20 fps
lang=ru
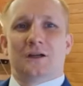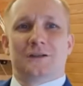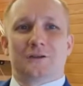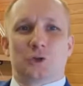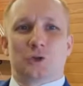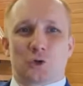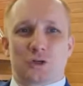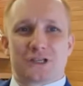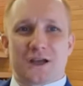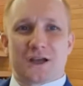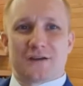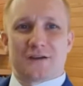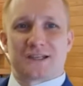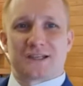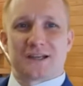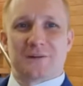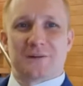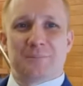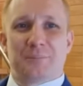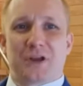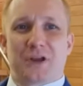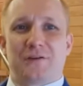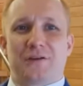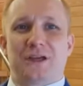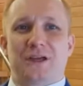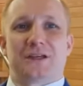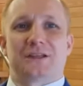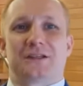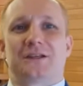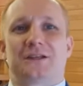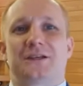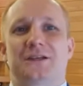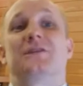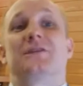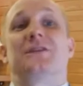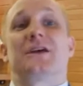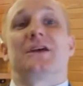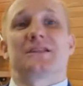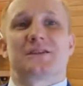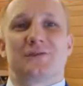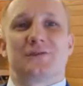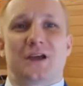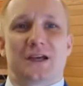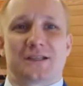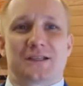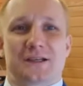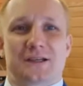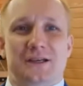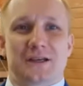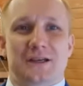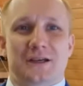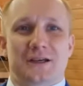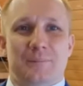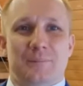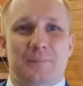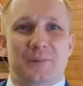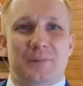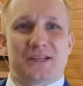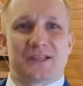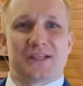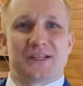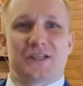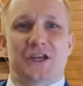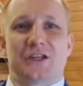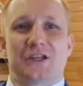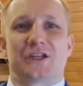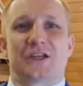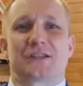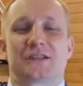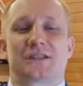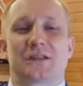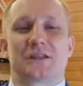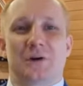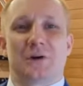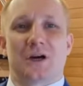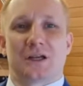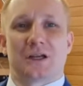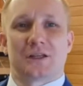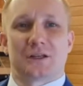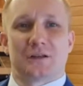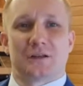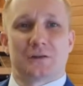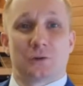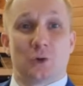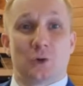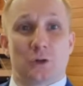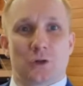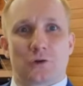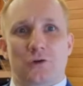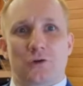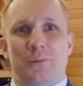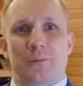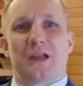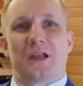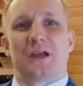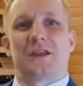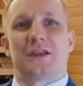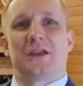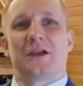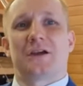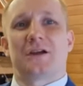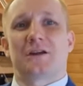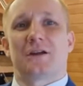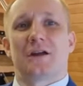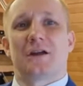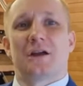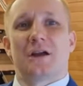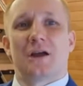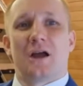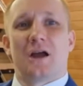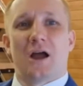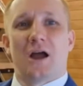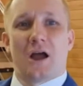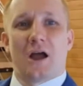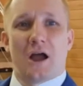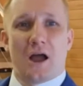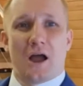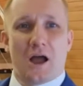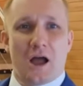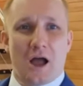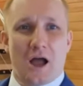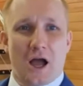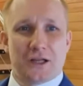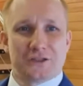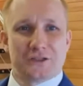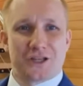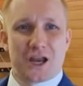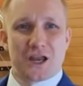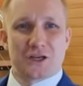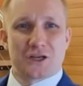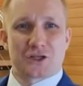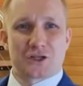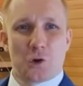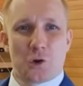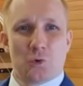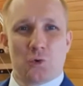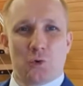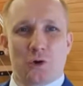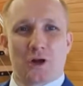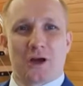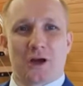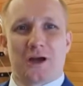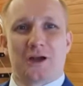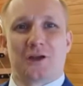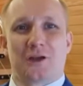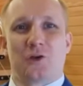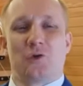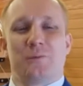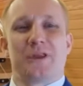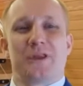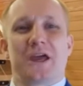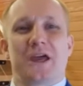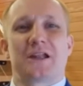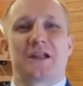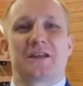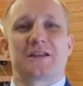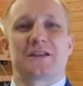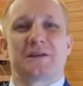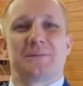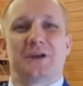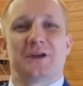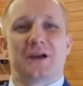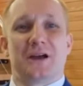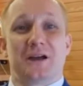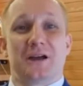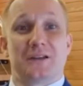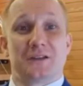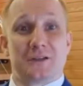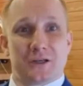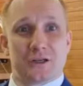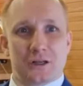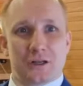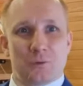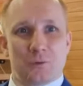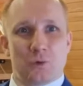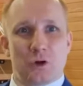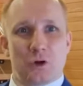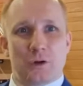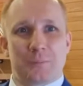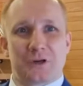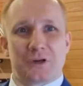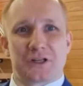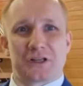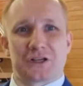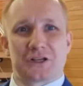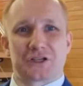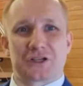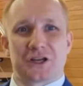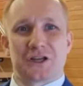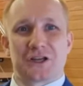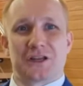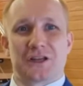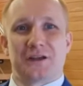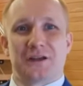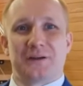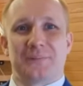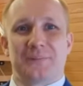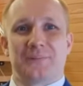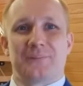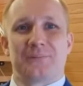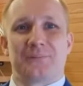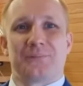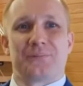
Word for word: Друзья, всем привет! На связи президент-основатель, доллару-миллионер Андрей Шаура. И у меня для тебя деловое предложение.